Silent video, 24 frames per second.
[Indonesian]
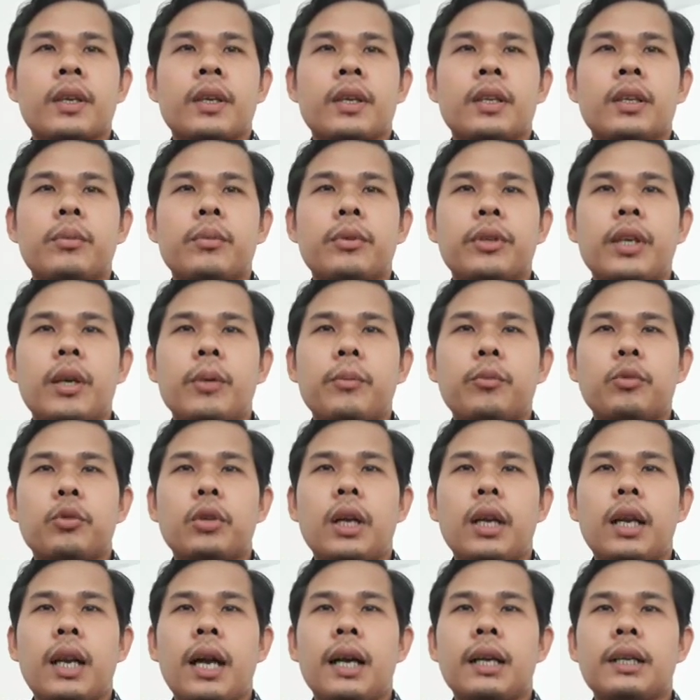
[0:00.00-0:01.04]
Demikian
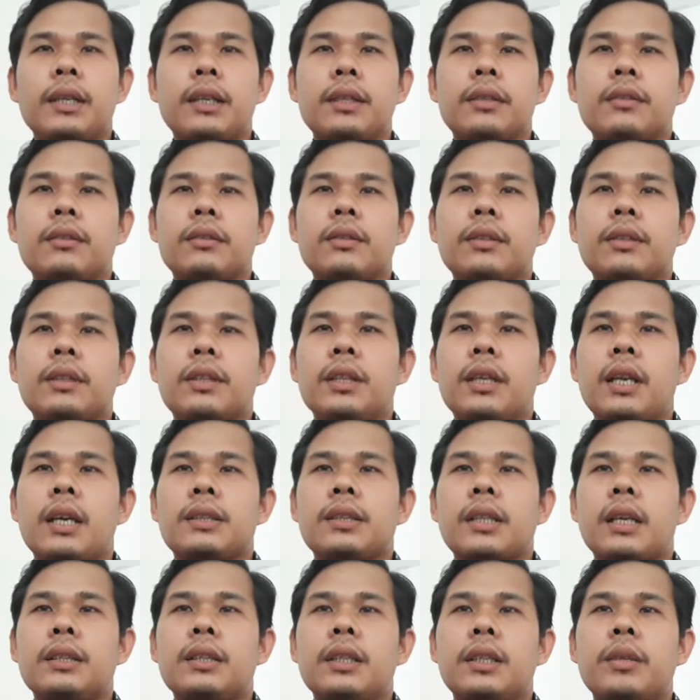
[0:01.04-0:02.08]
pula langit
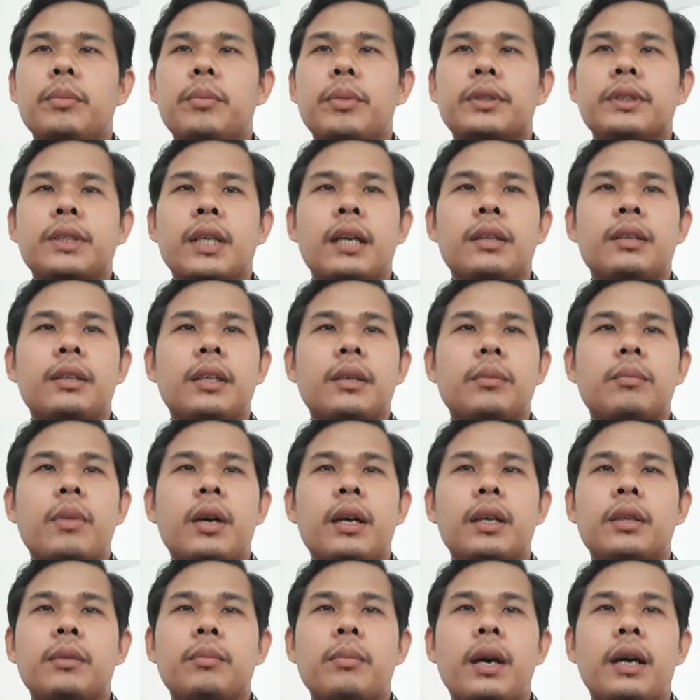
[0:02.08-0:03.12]
tidak saja dipercantik
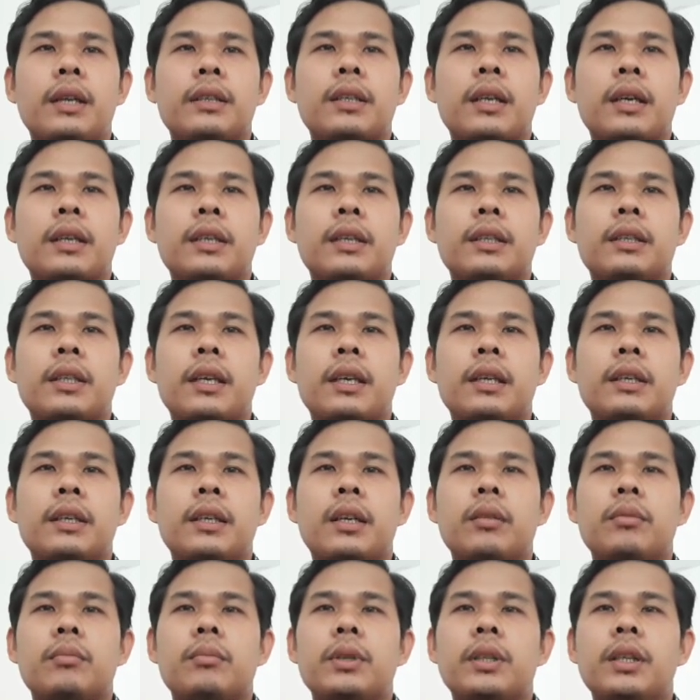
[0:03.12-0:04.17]
bagi mata kita
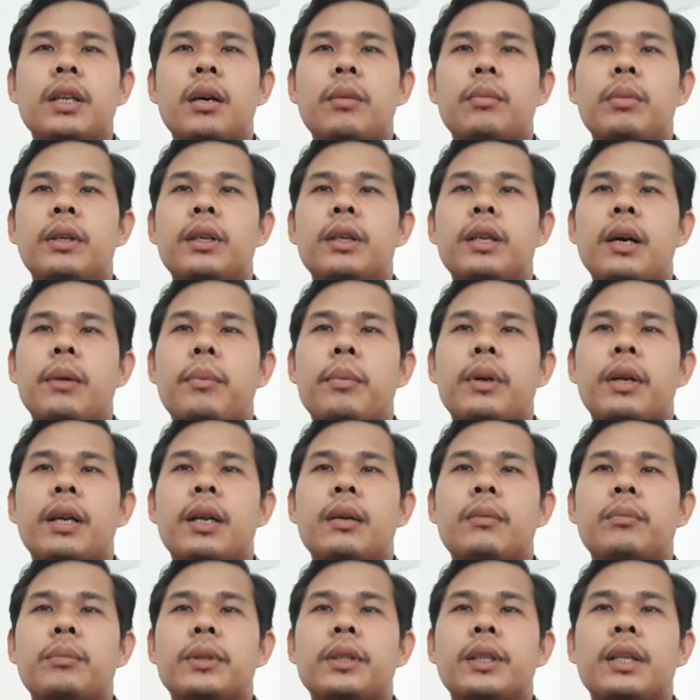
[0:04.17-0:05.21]
dengan benda-benda
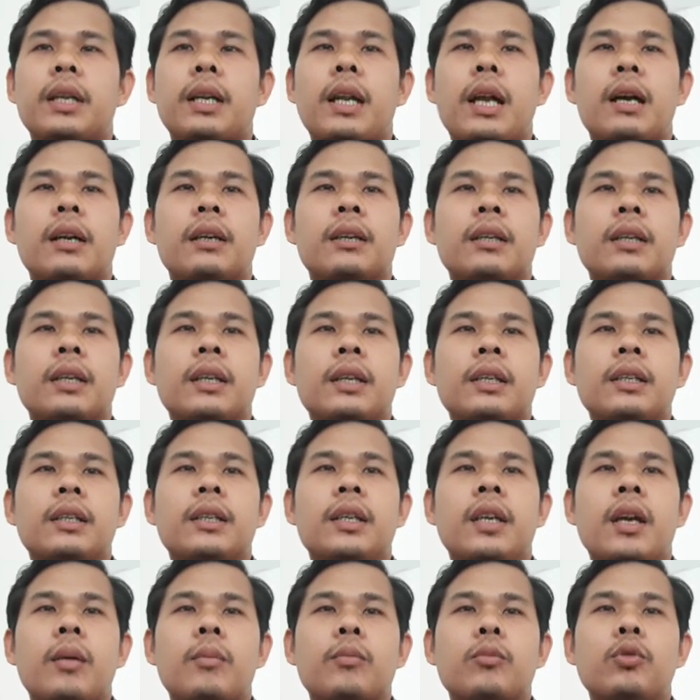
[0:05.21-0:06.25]
penerang
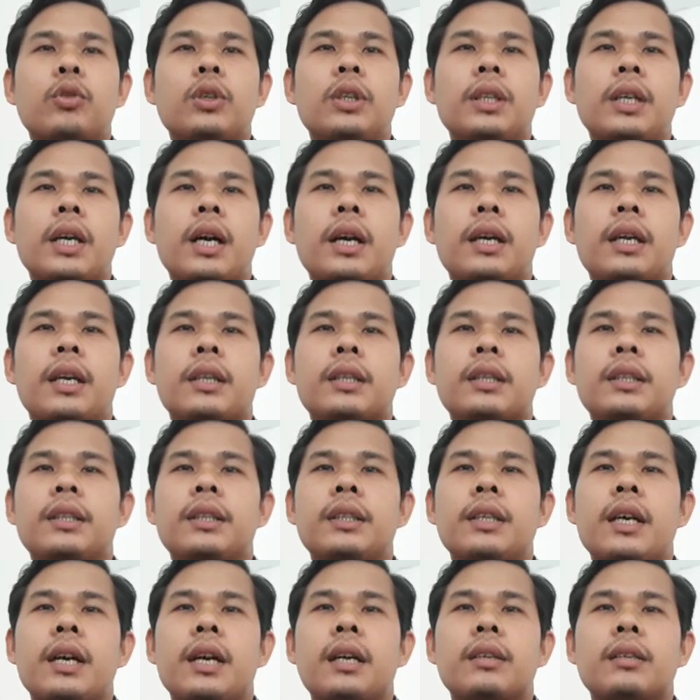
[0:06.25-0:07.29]
yang mulia yang
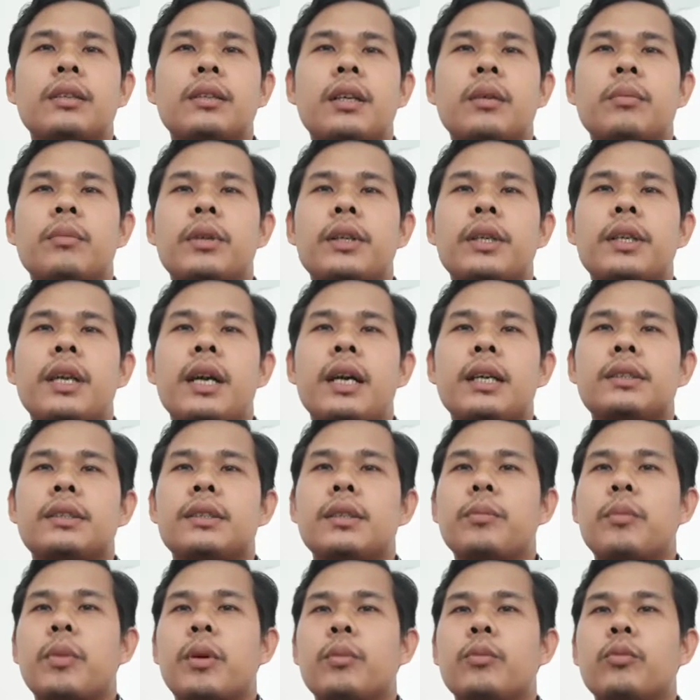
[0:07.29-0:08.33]
dia yang
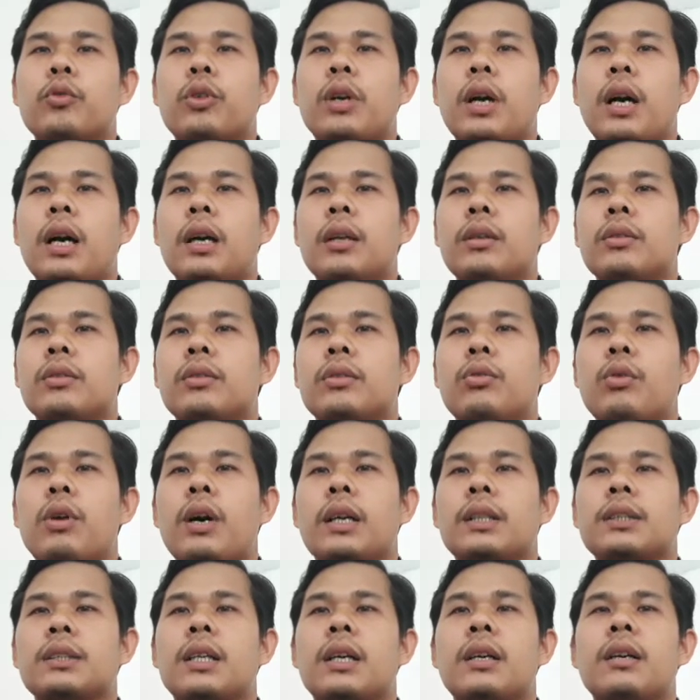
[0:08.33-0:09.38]
menghiasi permukaan
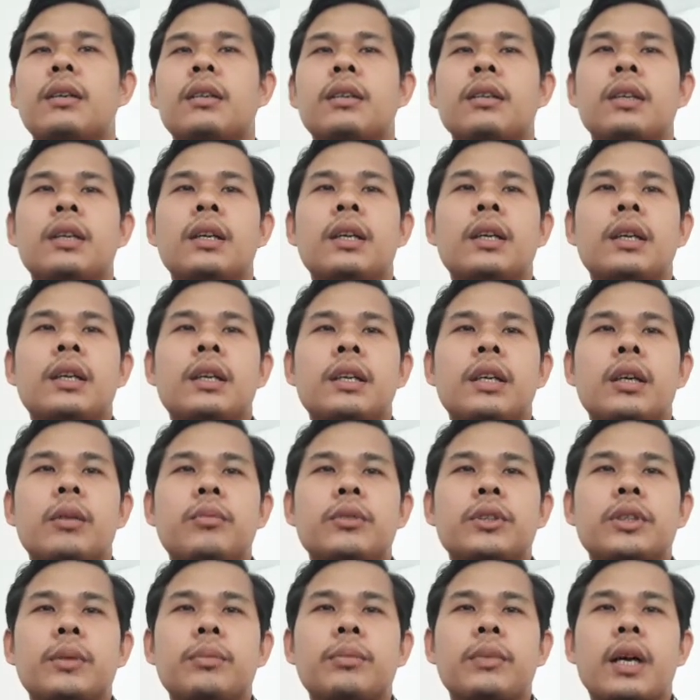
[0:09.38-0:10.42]
luarnya. Yang
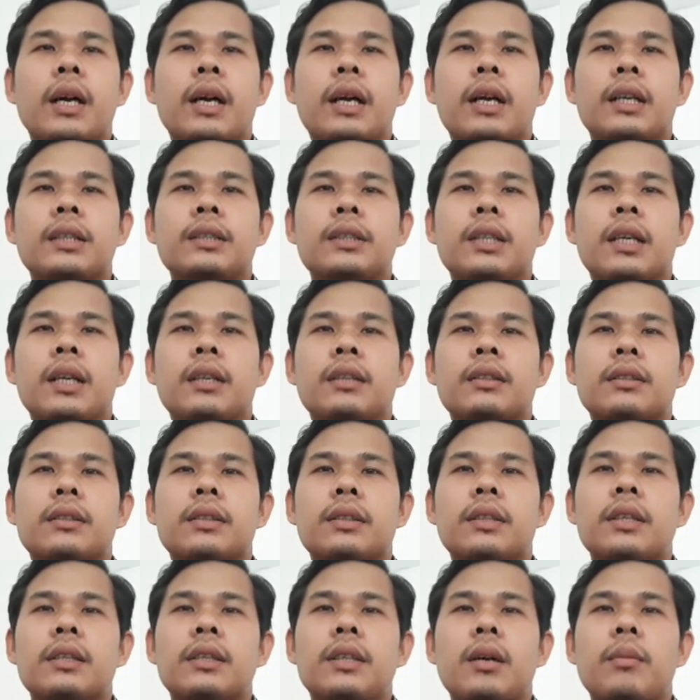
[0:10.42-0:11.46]

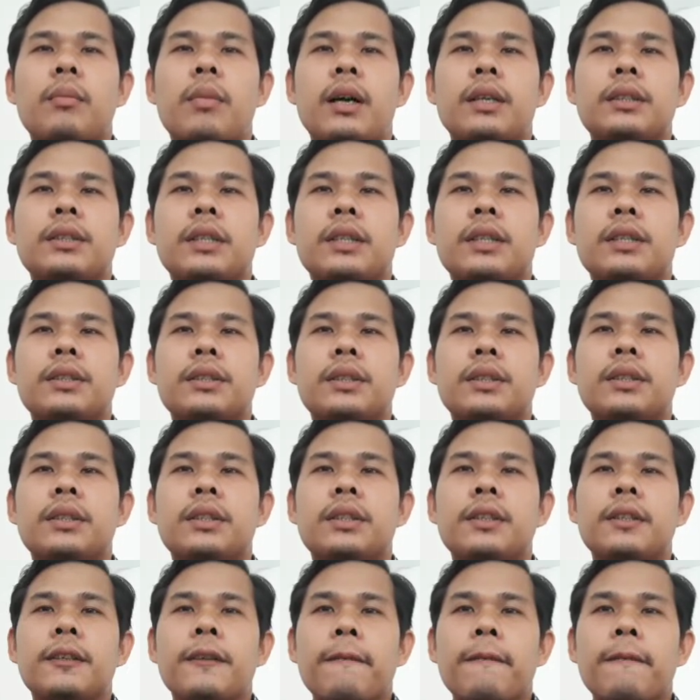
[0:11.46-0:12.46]
menciptakannya kita baca di sini